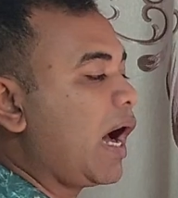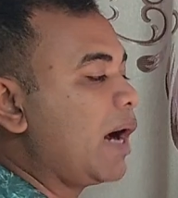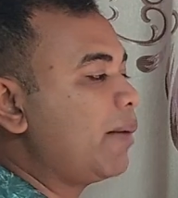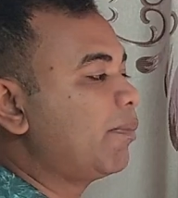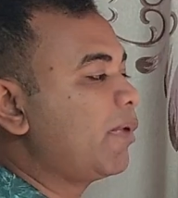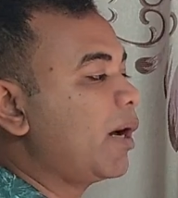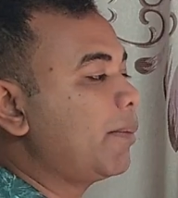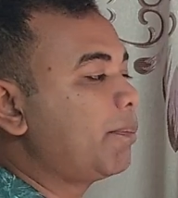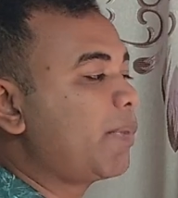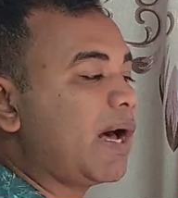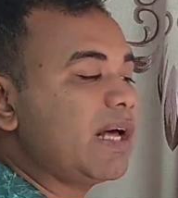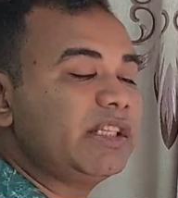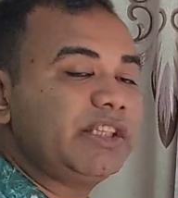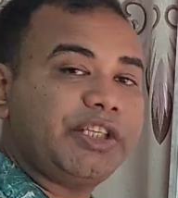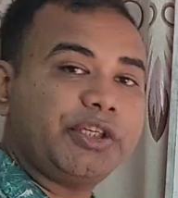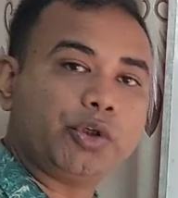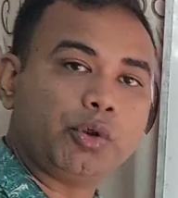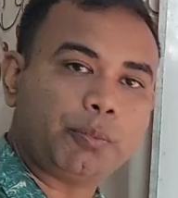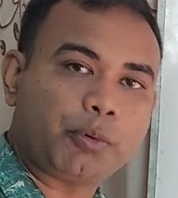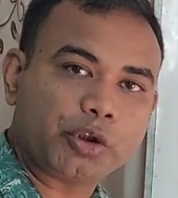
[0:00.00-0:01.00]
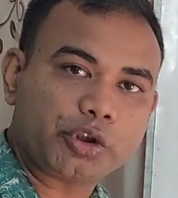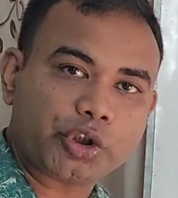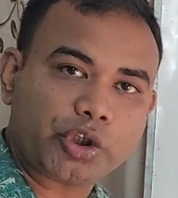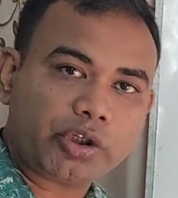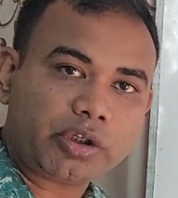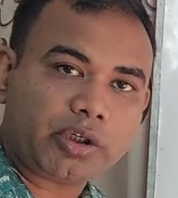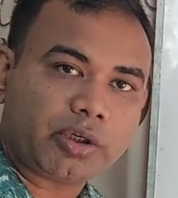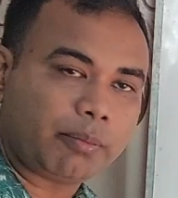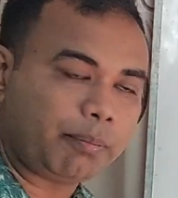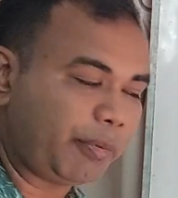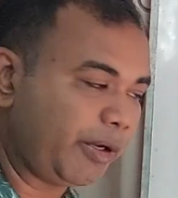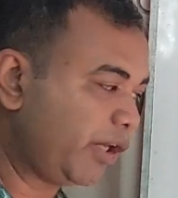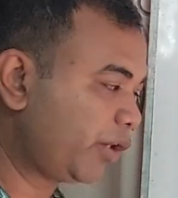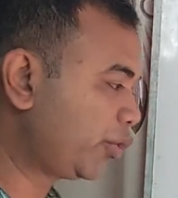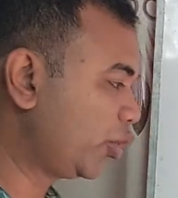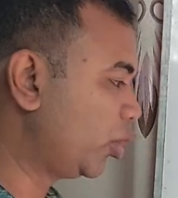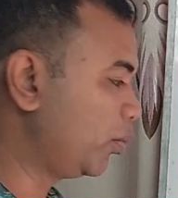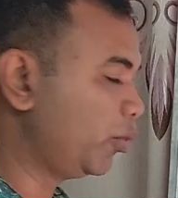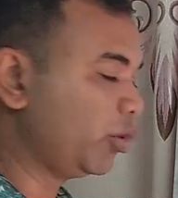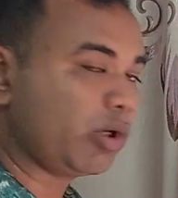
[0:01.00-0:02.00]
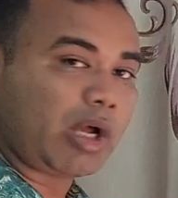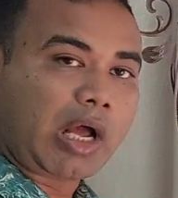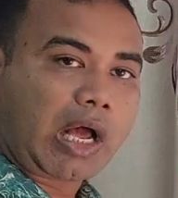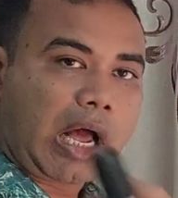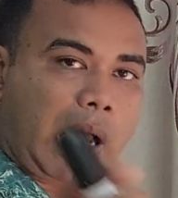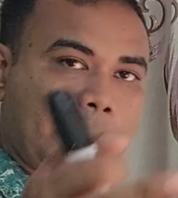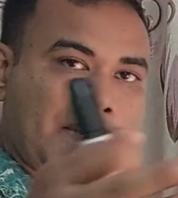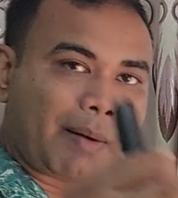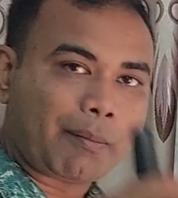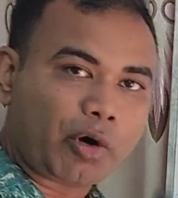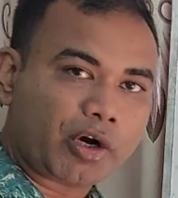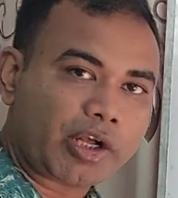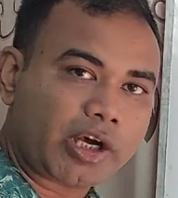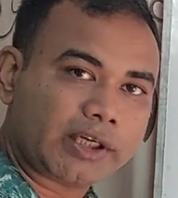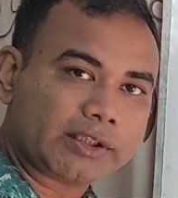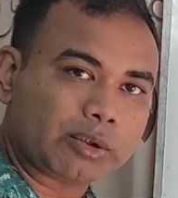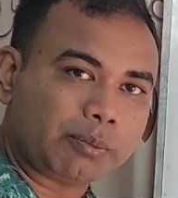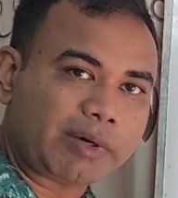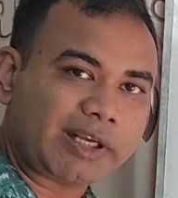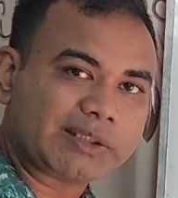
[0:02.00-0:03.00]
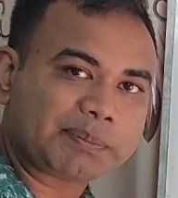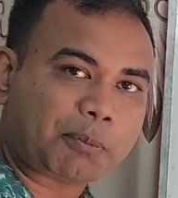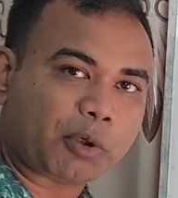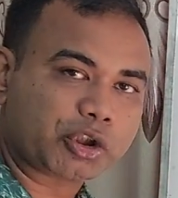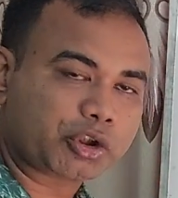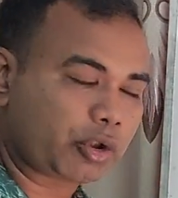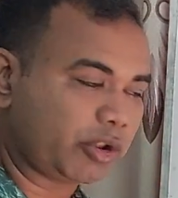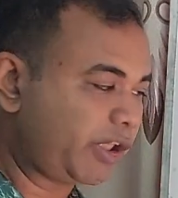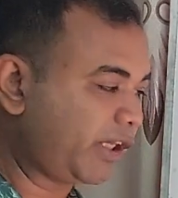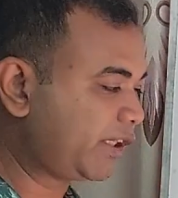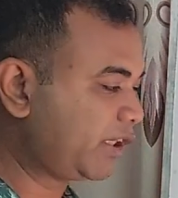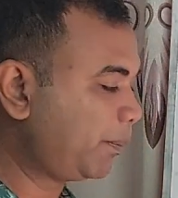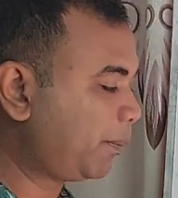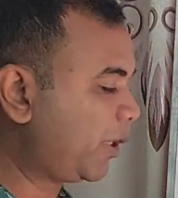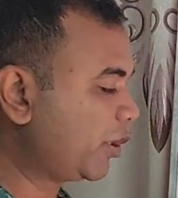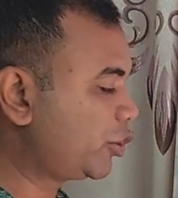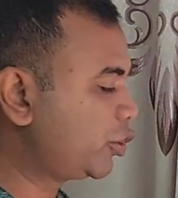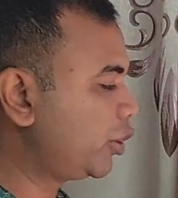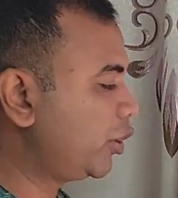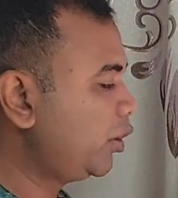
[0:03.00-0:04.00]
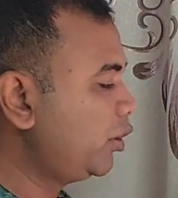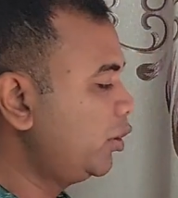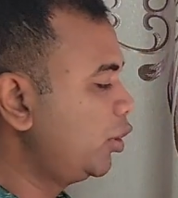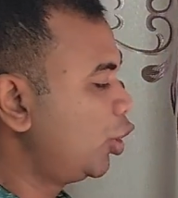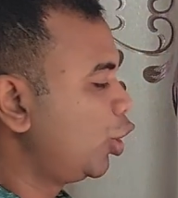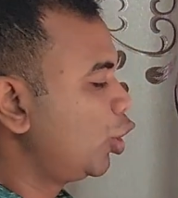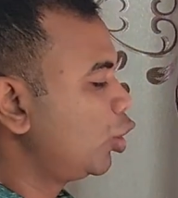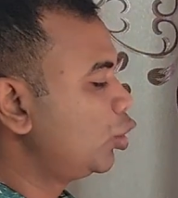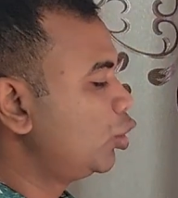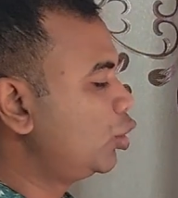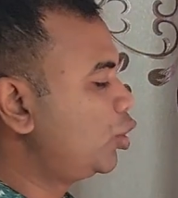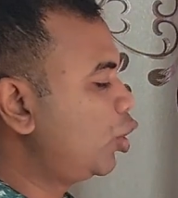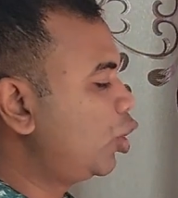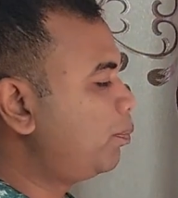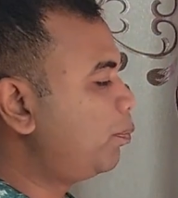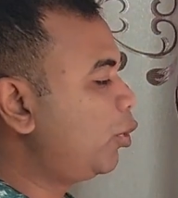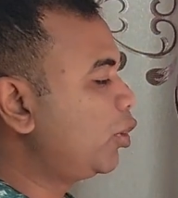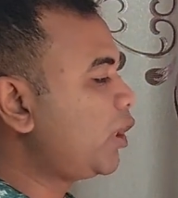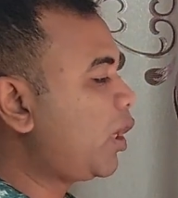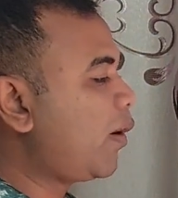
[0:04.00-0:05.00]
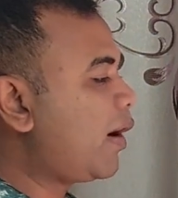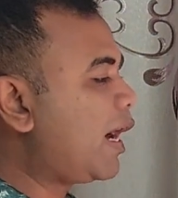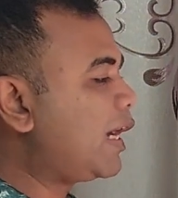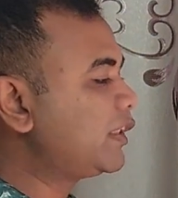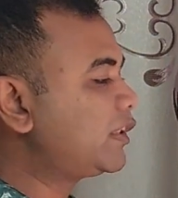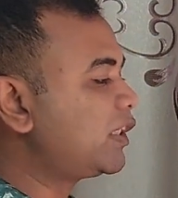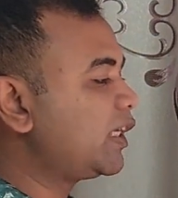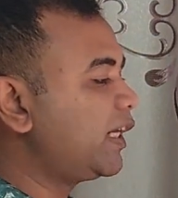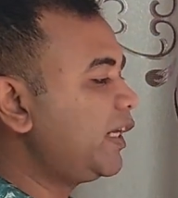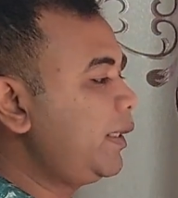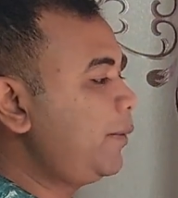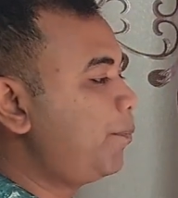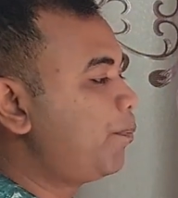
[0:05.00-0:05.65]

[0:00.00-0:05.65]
আমরা প্রান্তিক উপযোগ বের করব আমার মনে হয় তোমরা স্পষ্ট দেখতে পাচ্ছ দ্রব্য দেওয়া আছে